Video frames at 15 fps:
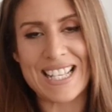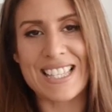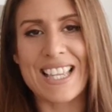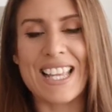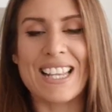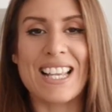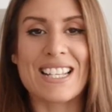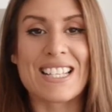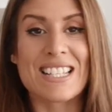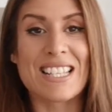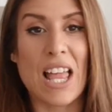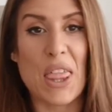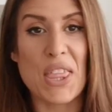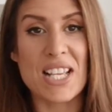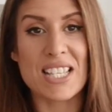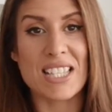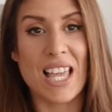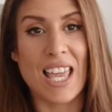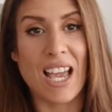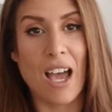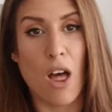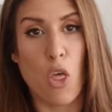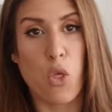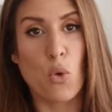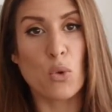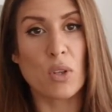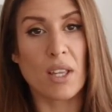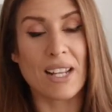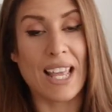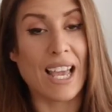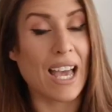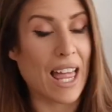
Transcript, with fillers: cestita, es esta cesta de,